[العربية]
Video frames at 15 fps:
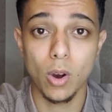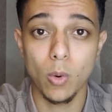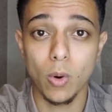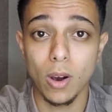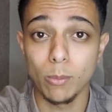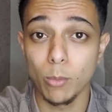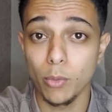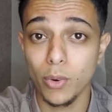
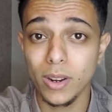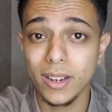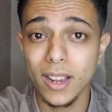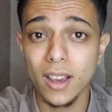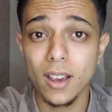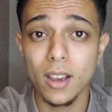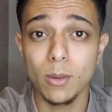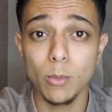هو
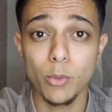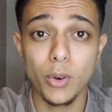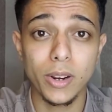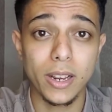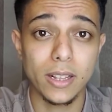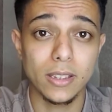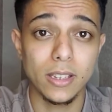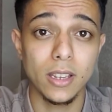مفاجأة
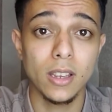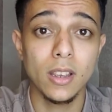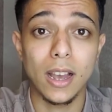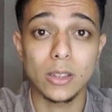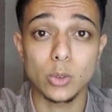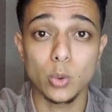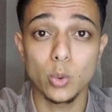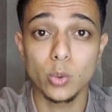المفاجأة دي
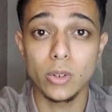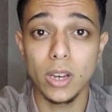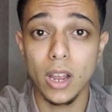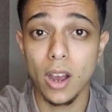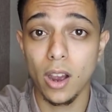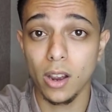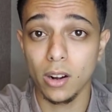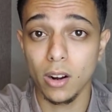هتكون
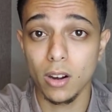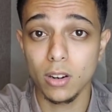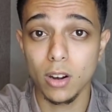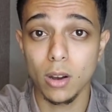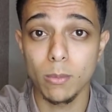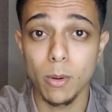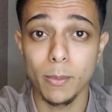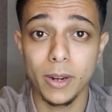لها
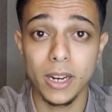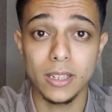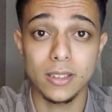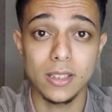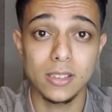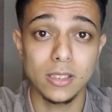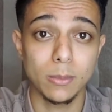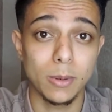علاقة بمنحة
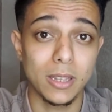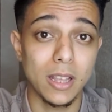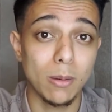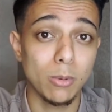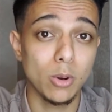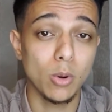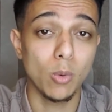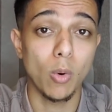اس بي
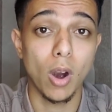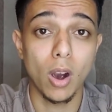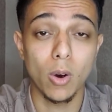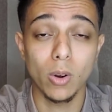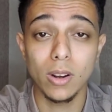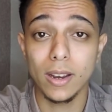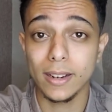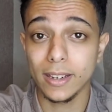دبليو
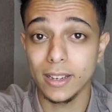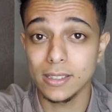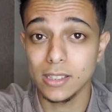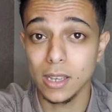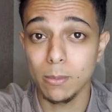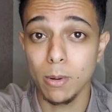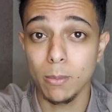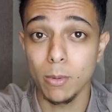وهقول لك إيه
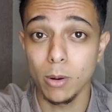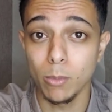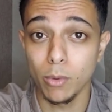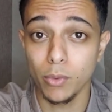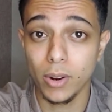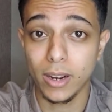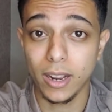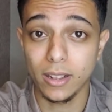سبب
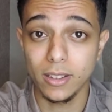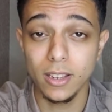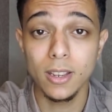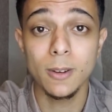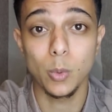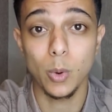المفاجأة دي